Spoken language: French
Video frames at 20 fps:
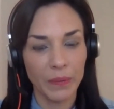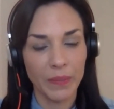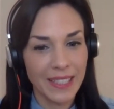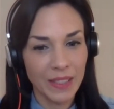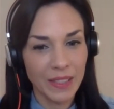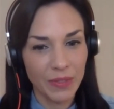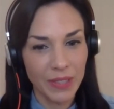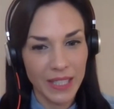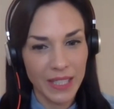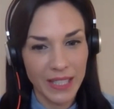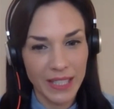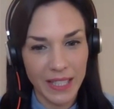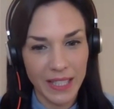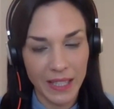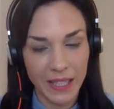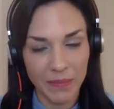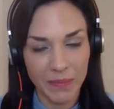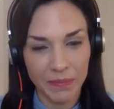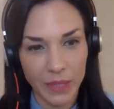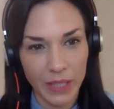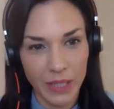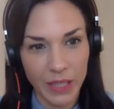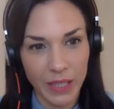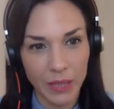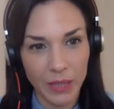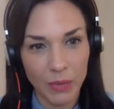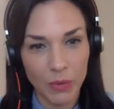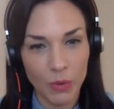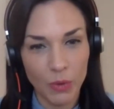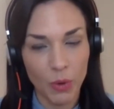divinisé, qui
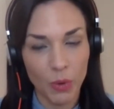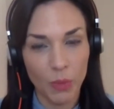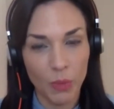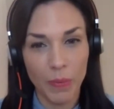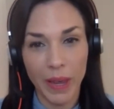est une